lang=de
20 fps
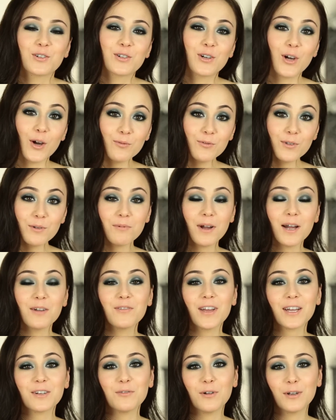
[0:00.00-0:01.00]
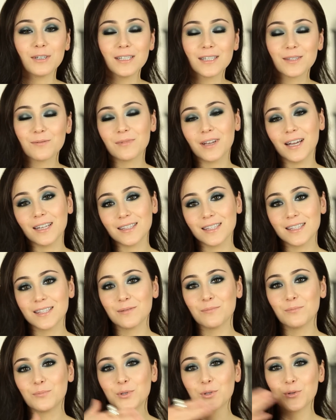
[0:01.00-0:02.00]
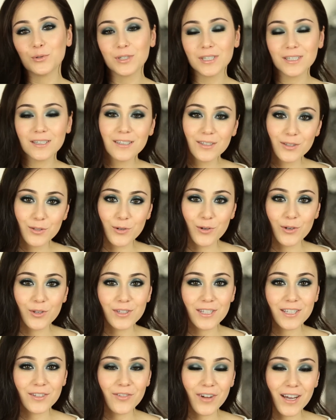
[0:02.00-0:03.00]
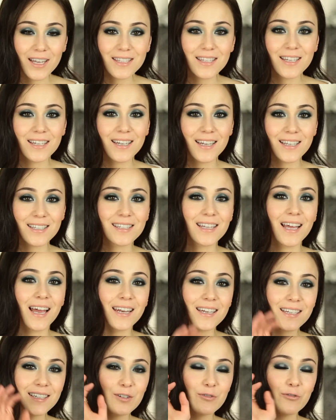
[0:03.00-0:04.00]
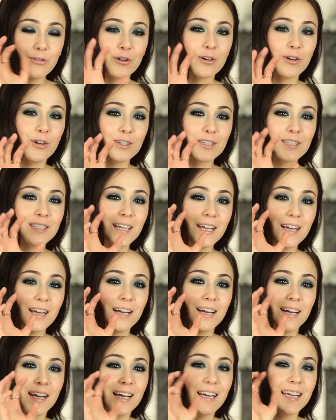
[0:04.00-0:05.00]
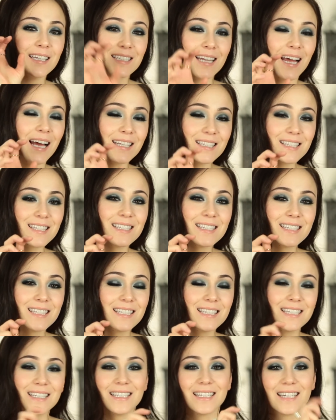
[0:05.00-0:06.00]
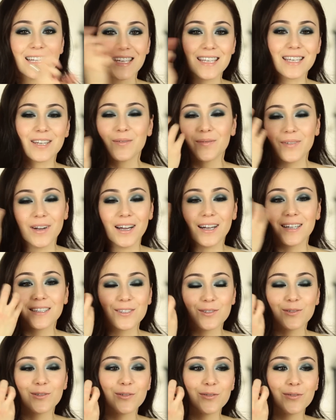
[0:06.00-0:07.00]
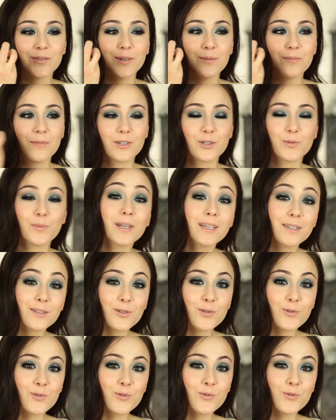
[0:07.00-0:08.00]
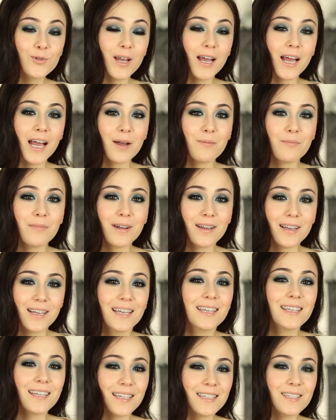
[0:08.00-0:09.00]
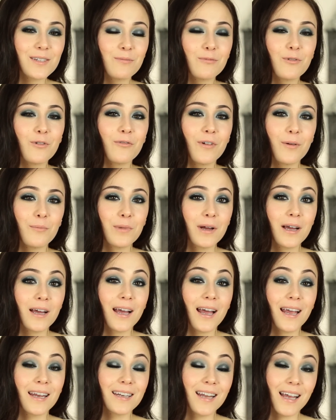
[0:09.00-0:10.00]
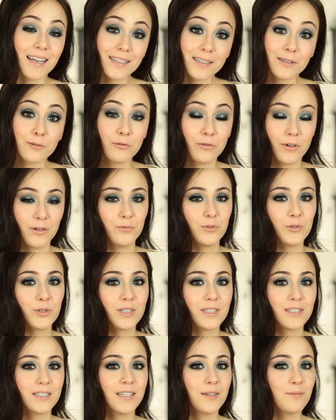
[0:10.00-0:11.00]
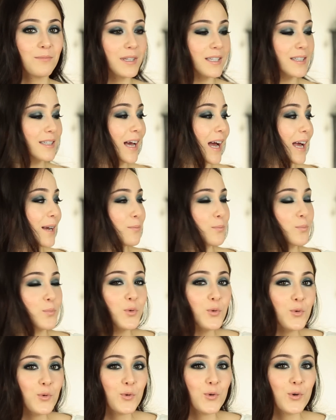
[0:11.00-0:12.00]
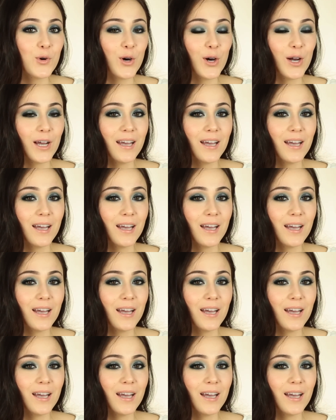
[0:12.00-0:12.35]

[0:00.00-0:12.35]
Kommen wir mal weg von diesem ganzen Beauty-Gedöns. Ich weiß ja, dass einige von euch da, da sind, die nicht immer so viel mit Schminke zu tun haben. Ich hatte im November einen anderen Favoriten, nämlich ein Buch.